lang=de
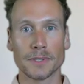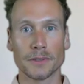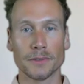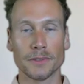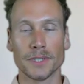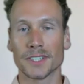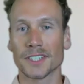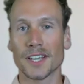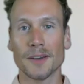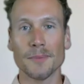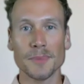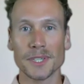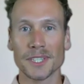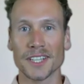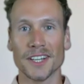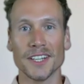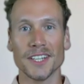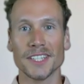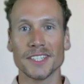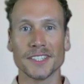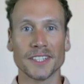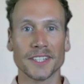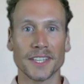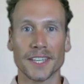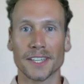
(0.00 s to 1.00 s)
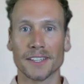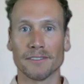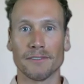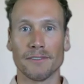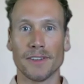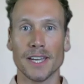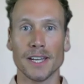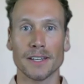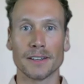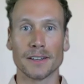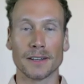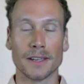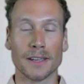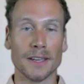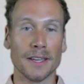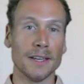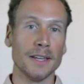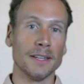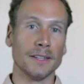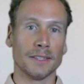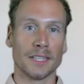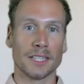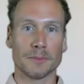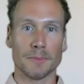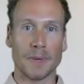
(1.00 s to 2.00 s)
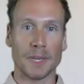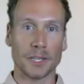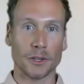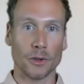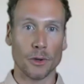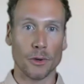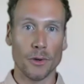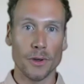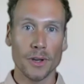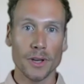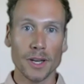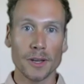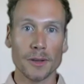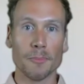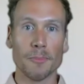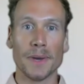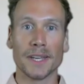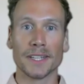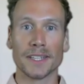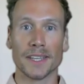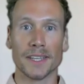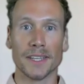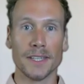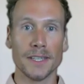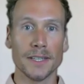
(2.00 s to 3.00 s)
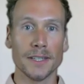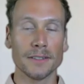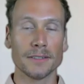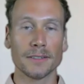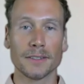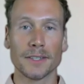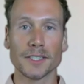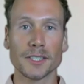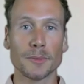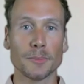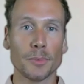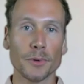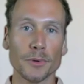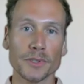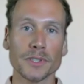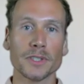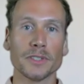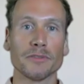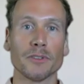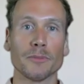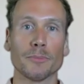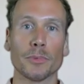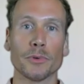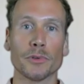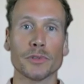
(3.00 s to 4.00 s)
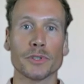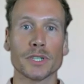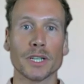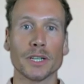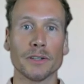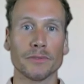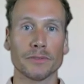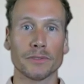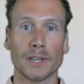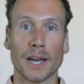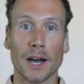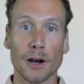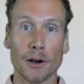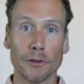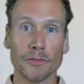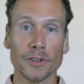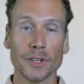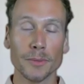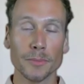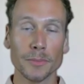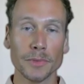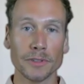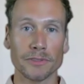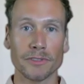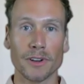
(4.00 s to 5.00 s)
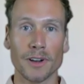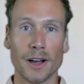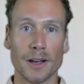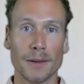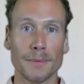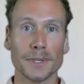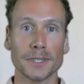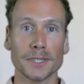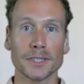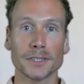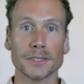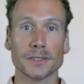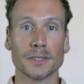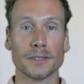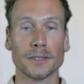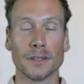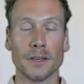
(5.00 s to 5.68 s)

Und ich kann mich gar nicht dagegen wehren, dass mein Gehör, mein Gehirn diese positive Botschaft aufnimmt, verarbeitet